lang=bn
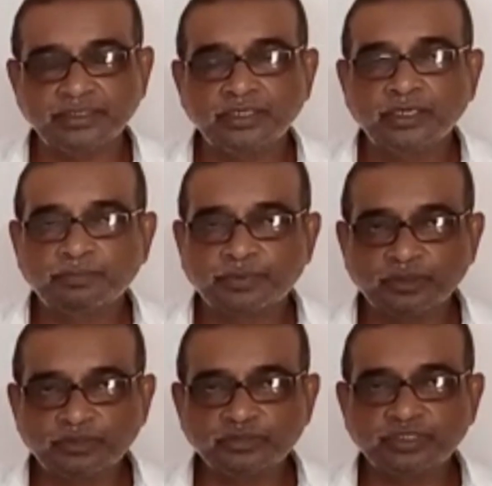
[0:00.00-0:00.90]

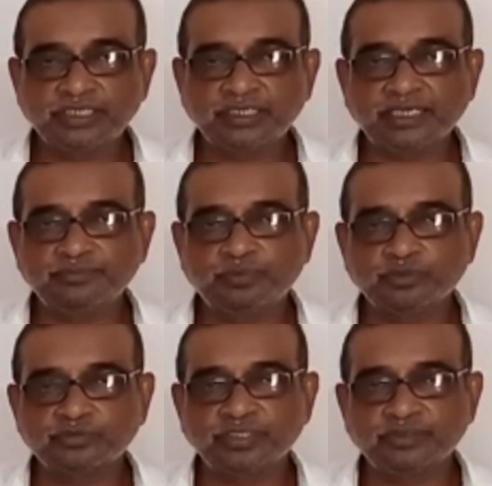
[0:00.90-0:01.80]
প্রয়োজনে নাইন ফোর
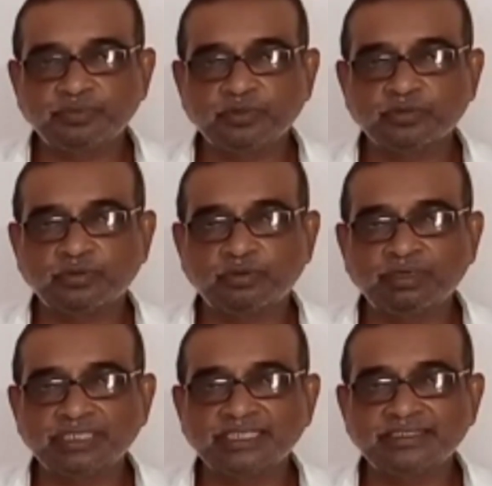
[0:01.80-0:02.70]
থ্রি ফোর ওয়ান
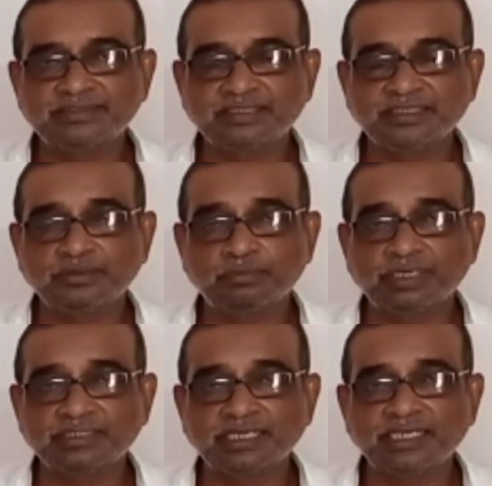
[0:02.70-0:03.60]
এইট থ্রি ওয়ান
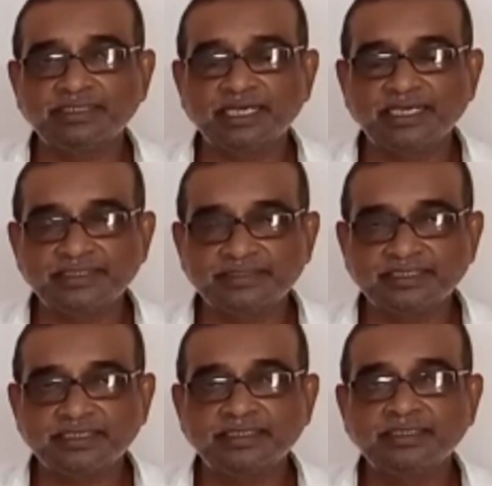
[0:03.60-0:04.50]
নাইন এইটে
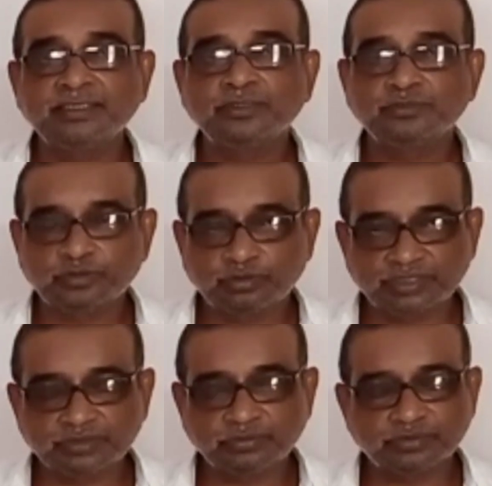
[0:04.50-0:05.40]
যোগাযোগ
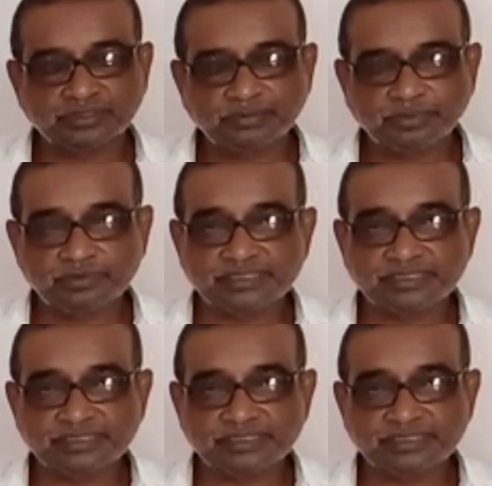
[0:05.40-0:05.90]
করতে বলছি